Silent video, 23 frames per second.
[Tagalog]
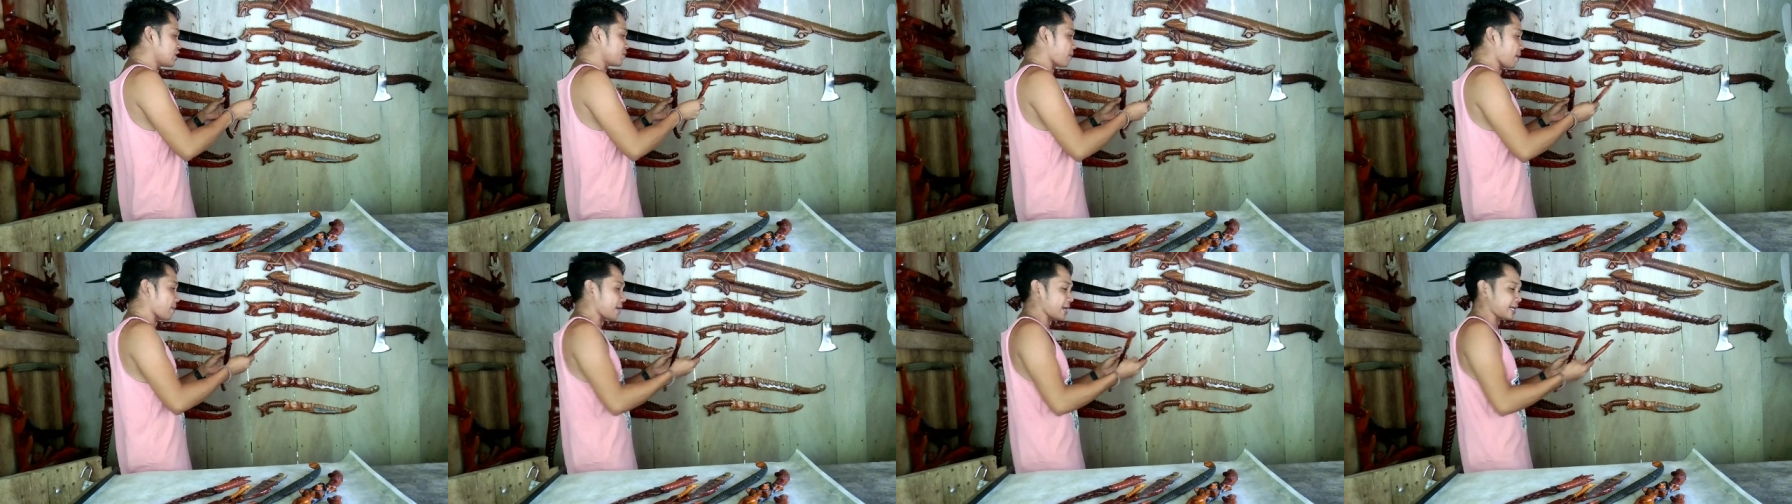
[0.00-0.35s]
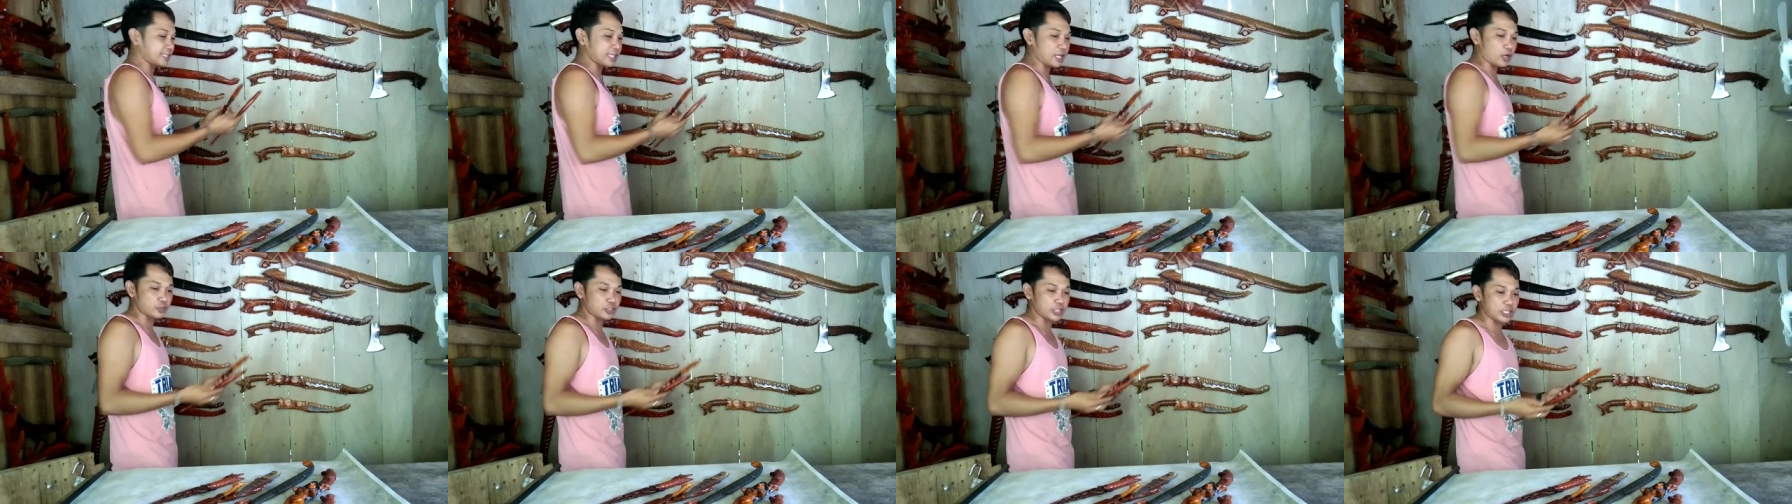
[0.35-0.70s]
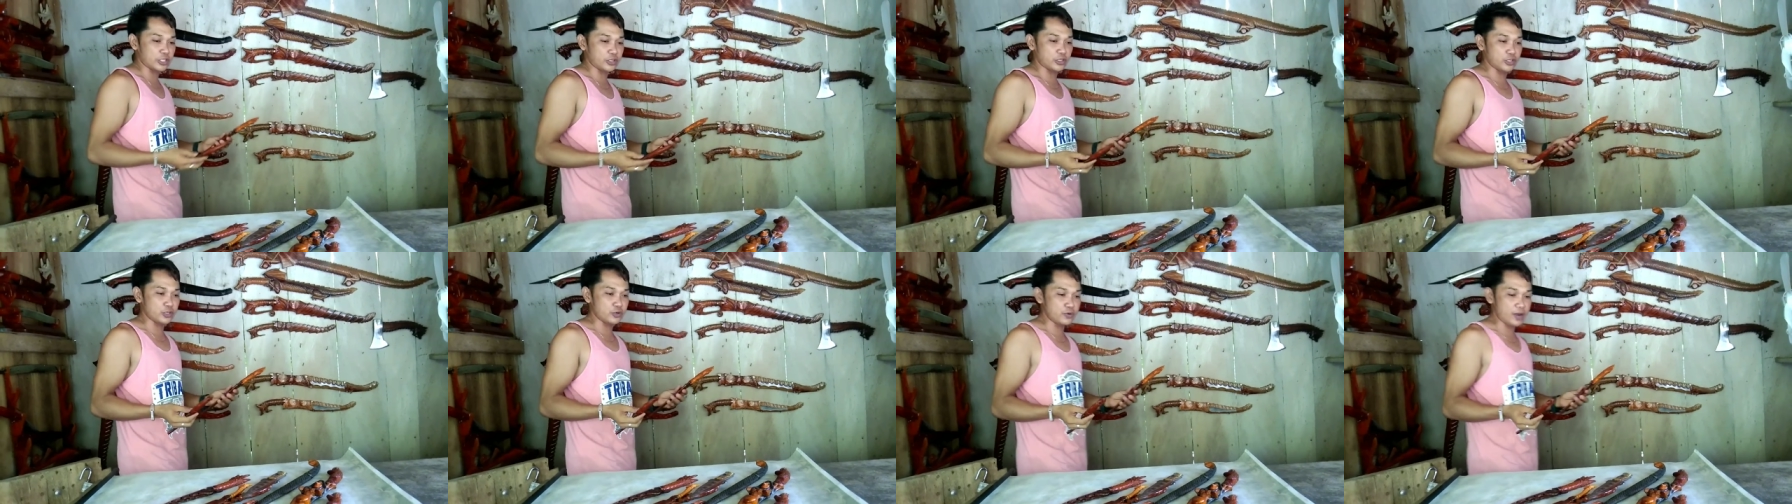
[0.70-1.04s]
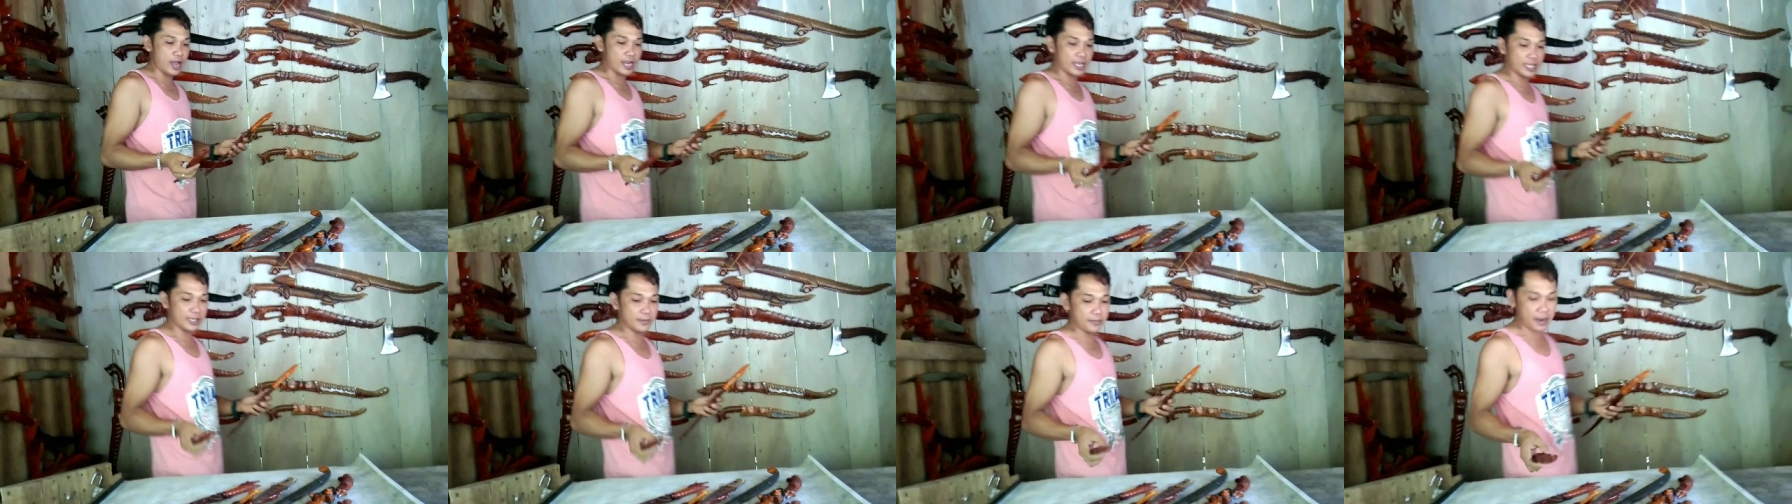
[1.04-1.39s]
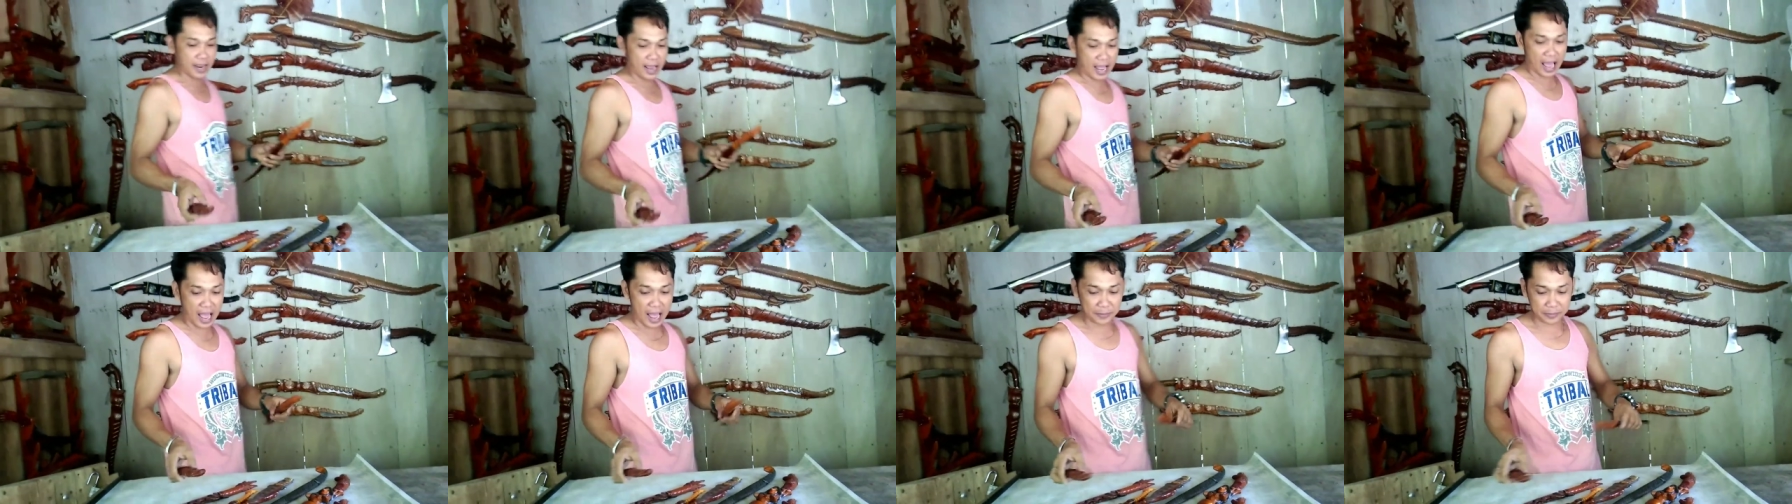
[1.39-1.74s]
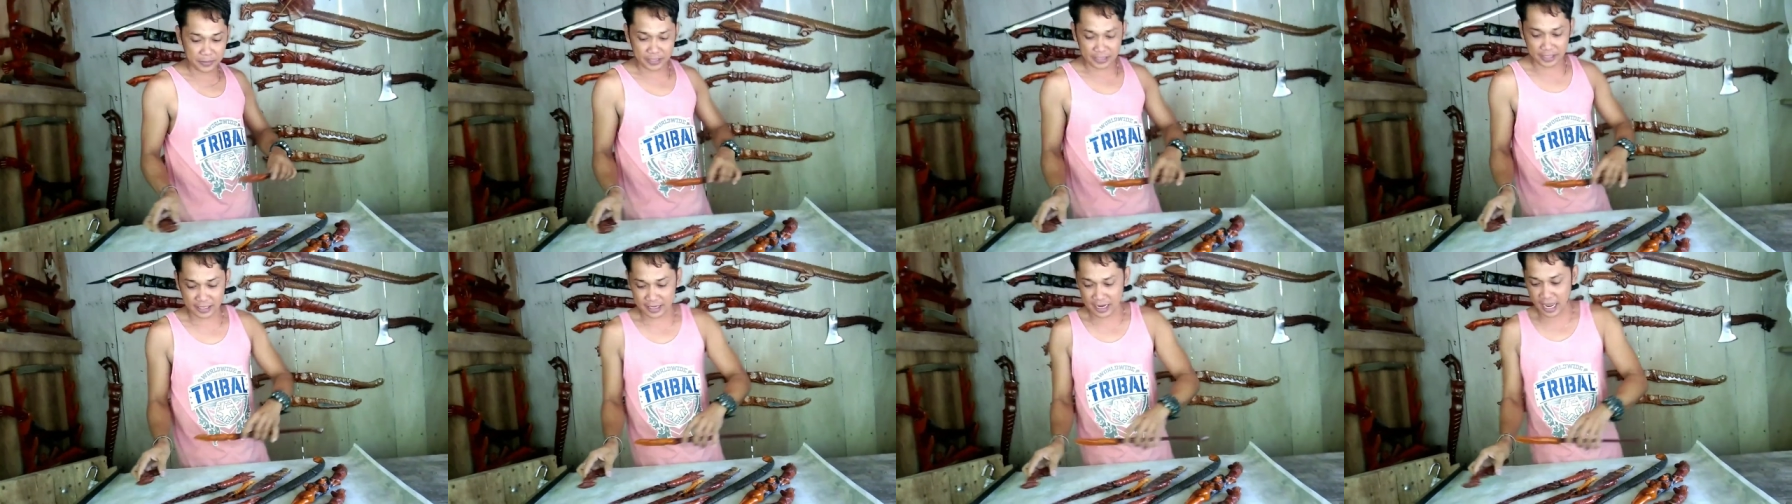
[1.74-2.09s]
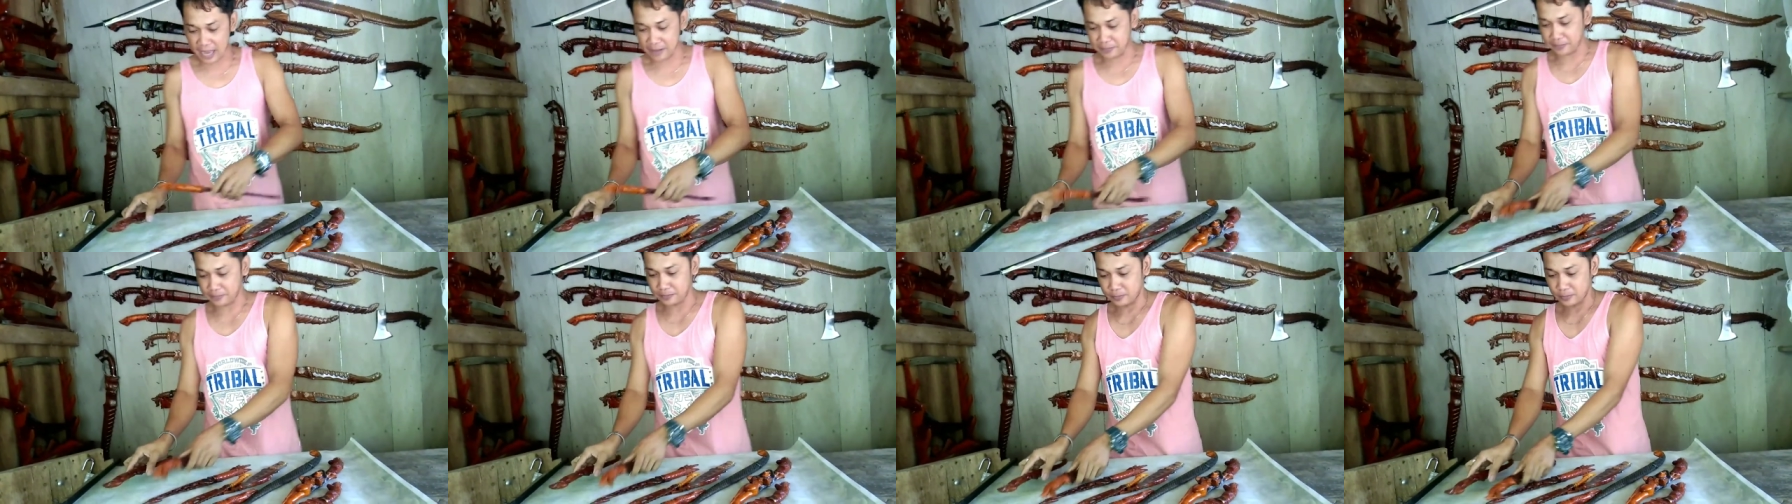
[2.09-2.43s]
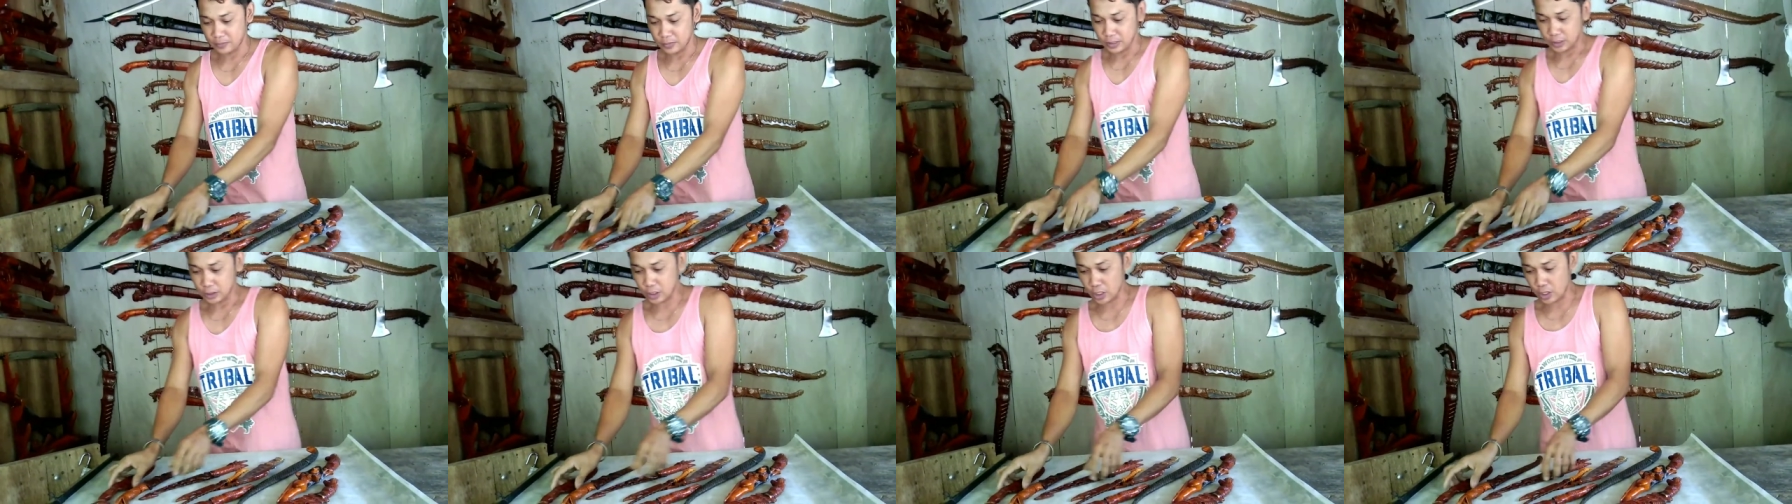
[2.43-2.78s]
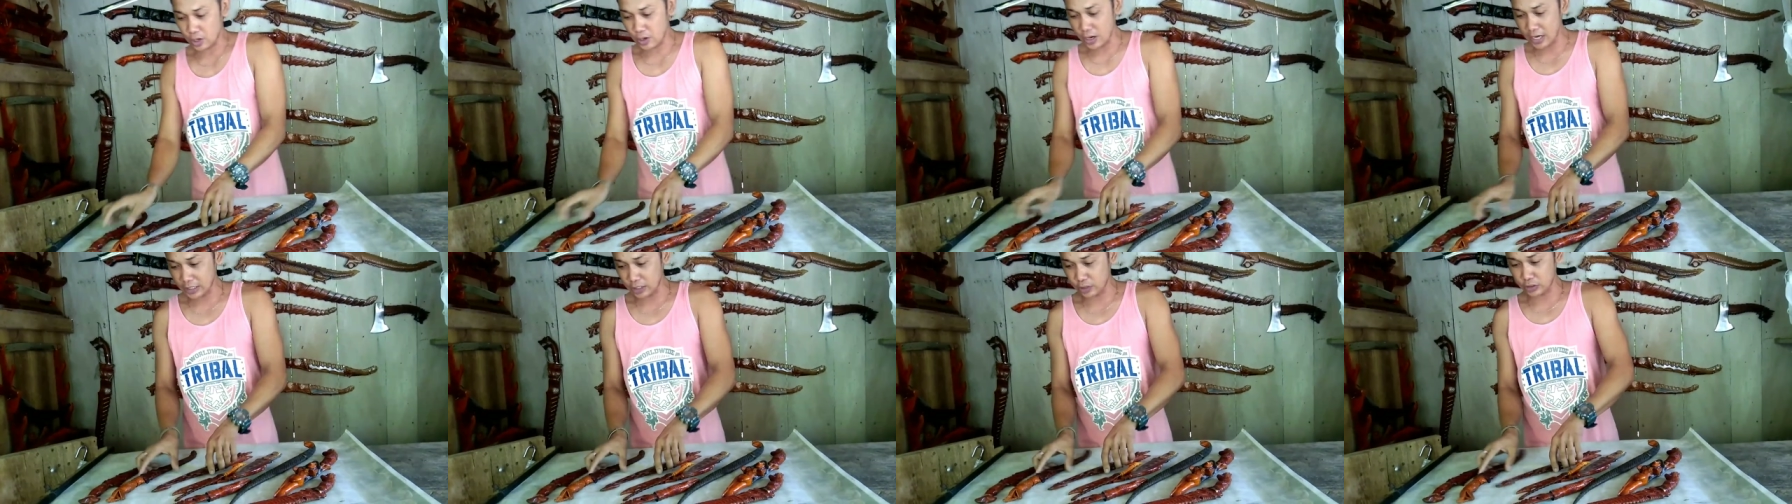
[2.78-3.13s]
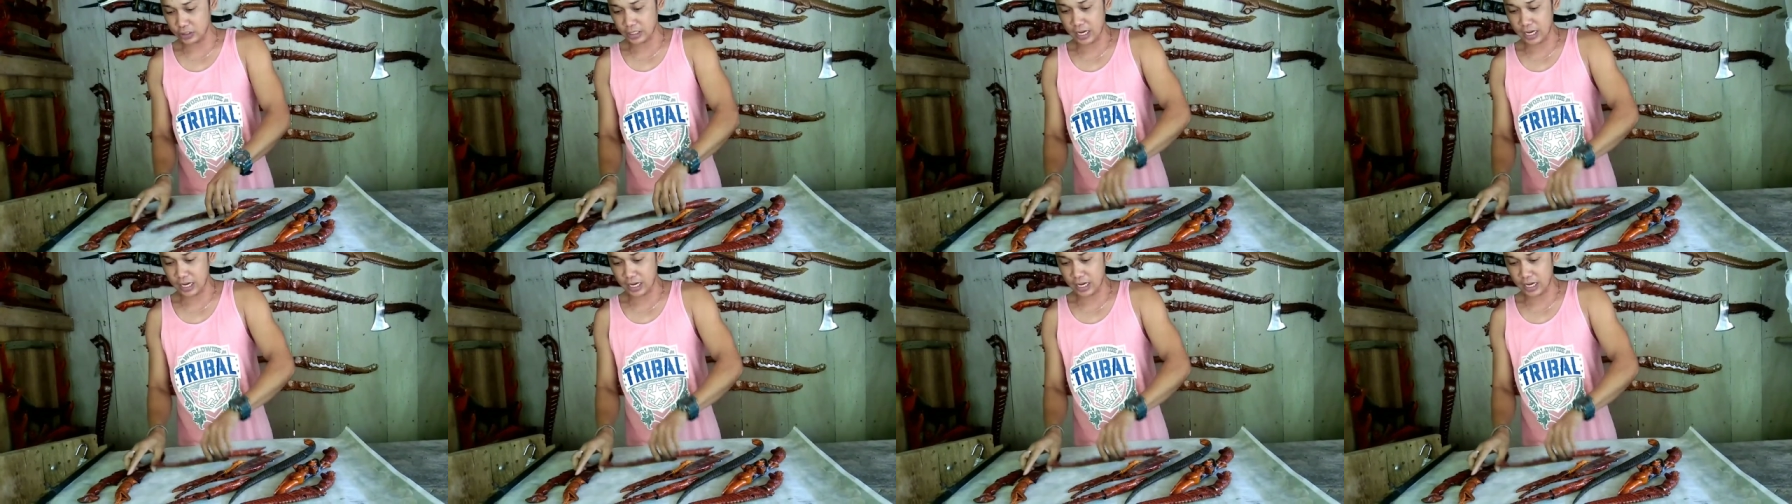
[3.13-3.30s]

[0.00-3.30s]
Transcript: yung papakita ko sa inyo yung aking mga mini knife. So ito